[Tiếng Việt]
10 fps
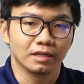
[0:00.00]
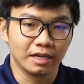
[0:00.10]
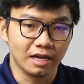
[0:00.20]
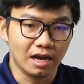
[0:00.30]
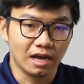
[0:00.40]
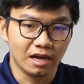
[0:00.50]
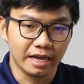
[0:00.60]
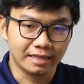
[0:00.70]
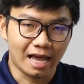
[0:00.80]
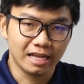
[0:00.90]
Thì à,
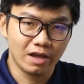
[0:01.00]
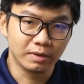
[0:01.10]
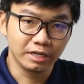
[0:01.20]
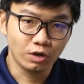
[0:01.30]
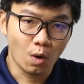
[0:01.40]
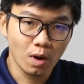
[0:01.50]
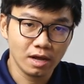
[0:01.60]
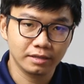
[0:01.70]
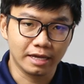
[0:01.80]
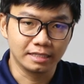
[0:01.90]
hiện tại theo mình nghiên cứu
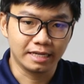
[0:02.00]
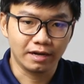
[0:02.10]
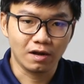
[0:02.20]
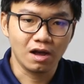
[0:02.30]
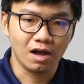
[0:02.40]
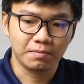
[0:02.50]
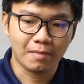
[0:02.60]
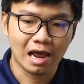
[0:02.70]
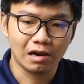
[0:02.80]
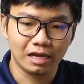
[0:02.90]
á, thì sẽ có à,
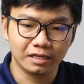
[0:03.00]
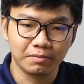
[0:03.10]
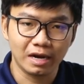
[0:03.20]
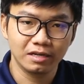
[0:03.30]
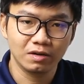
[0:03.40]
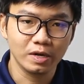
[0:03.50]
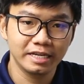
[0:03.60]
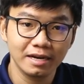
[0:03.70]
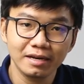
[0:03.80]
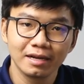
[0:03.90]
ba loại máy ngói
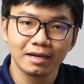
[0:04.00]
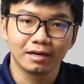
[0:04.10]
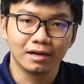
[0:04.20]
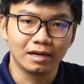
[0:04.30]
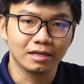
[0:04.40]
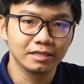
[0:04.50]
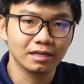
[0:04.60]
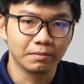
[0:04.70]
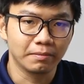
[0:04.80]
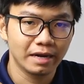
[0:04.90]
chính. Đó là thứ
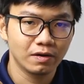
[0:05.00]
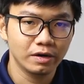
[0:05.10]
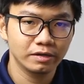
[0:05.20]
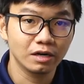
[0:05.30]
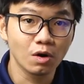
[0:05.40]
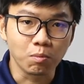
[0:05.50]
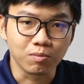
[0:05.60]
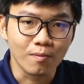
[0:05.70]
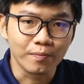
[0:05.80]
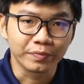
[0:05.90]
nhất là máy ngói đất nung.
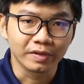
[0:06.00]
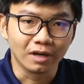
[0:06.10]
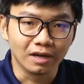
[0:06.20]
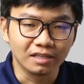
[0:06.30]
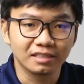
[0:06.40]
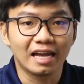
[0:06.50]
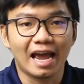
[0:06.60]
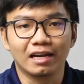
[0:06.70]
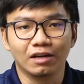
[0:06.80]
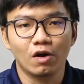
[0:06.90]
À, thứ
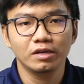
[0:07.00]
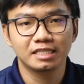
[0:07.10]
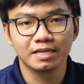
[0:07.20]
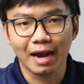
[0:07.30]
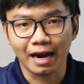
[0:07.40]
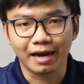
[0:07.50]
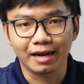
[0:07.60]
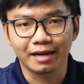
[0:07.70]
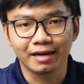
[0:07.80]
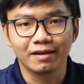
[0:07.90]
hai là ngói xi măng.
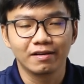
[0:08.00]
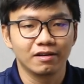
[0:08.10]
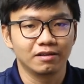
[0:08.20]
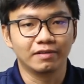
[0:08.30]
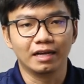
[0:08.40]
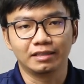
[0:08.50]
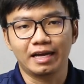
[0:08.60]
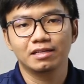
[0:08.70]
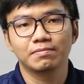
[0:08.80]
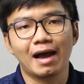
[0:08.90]
Và
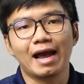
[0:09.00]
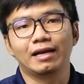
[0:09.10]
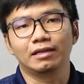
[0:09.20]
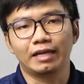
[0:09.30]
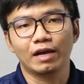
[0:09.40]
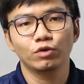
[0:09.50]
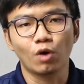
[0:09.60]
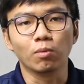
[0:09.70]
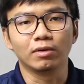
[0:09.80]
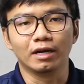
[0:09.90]
cái thứ ba, cái cuối
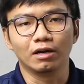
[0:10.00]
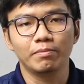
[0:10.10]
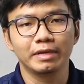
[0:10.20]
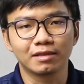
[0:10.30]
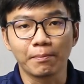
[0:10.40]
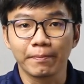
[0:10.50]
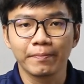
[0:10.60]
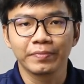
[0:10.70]
cùng là ngói bi tùm.